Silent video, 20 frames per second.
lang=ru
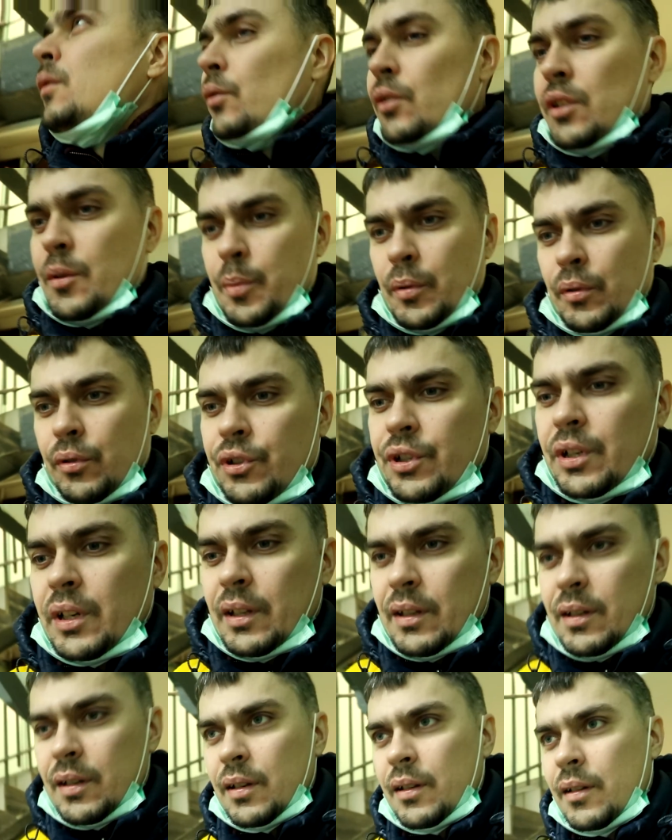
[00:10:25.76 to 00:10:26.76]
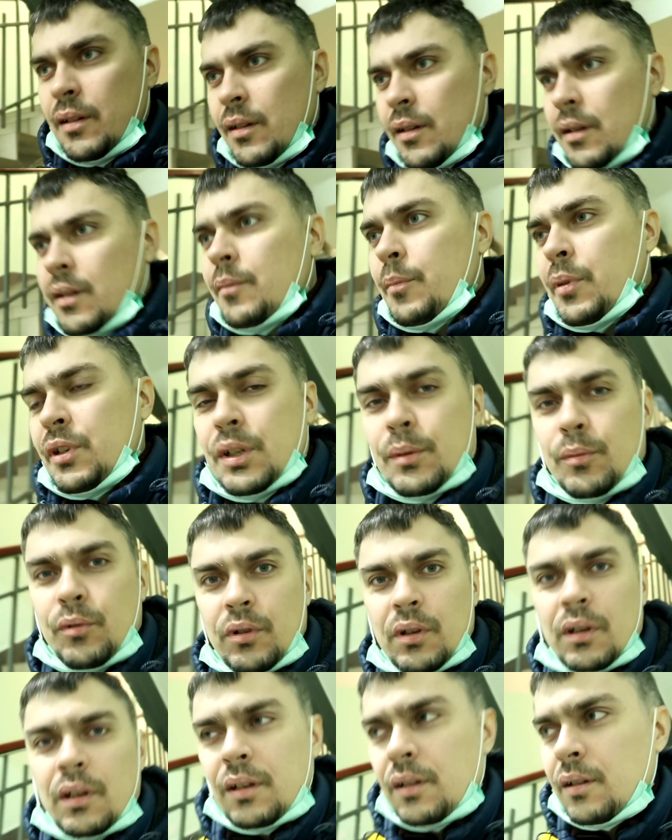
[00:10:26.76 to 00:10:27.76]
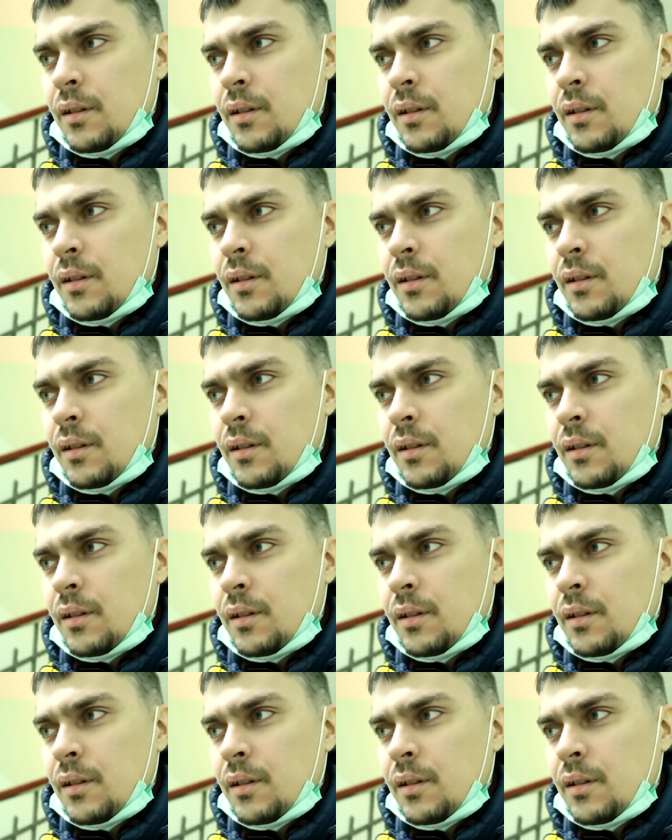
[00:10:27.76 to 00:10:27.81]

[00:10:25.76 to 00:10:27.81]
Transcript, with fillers: Но не получается. Почему?